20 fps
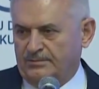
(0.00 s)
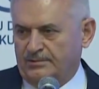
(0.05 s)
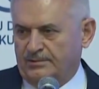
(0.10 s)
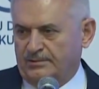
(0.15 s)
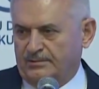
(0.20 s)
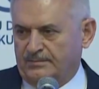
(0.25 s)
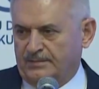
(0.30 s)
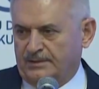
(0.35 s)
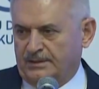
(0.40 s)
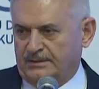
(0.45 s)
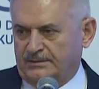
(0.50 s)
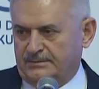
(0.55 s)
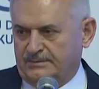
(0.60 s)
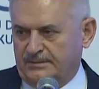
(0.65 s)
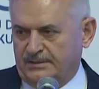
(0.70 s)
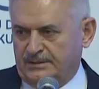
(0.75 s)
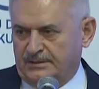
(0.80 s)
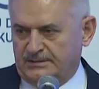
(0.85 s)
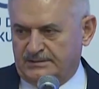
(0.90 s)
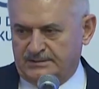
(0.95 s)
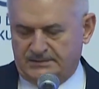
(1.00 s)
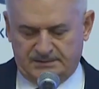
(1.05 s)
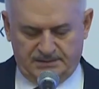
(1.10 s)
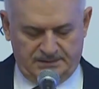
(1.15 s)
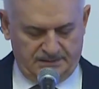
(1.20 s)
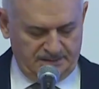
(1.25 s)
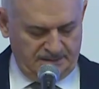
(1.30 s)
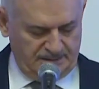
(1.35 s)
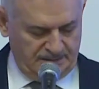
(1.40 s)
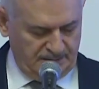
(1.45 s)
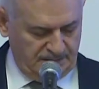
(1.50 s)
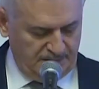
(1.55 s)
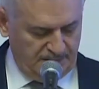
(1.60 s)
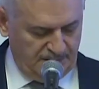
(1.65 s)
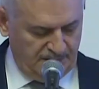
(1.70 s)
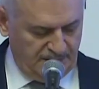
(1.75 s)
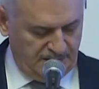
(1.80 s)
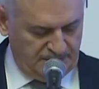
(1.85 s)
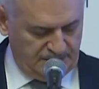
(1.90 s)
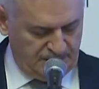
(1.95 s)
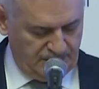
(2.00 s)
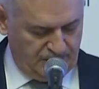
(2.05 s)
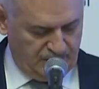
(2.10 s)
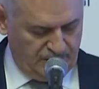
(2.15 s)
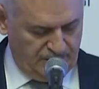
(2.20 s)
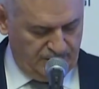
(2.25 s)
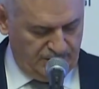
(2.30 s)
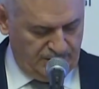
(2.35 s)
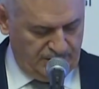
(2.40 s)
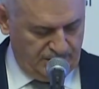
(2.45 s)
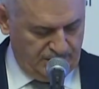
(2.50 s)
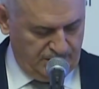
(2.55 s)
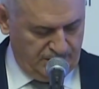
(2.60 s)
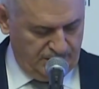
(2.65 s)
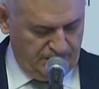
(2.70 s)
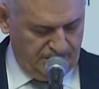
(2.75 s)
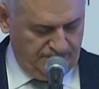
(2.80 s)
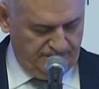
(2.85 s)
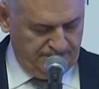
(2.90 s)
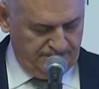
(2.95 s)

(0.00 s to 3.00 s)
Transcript: Büyük Millet Meclisi Dilekçe Komisyonu,